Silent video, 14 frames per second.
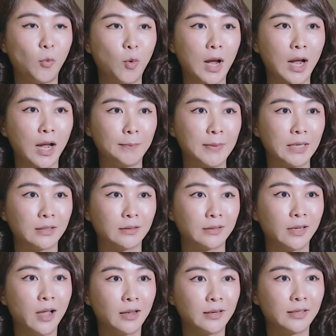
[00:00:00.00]
ว่าเป็น
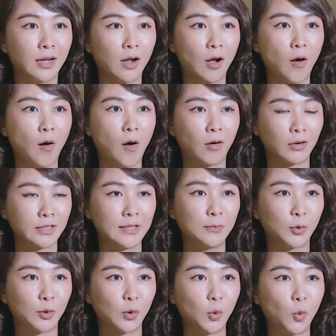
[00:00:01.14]
เนื้องอกที่
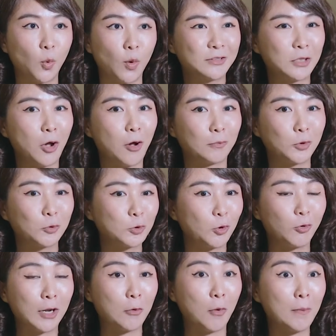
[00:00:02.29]
หมดลูก ตอบตร
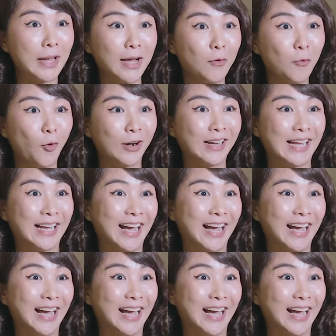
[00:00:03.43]
ง ๆเลยว่าไม่กังวลเลย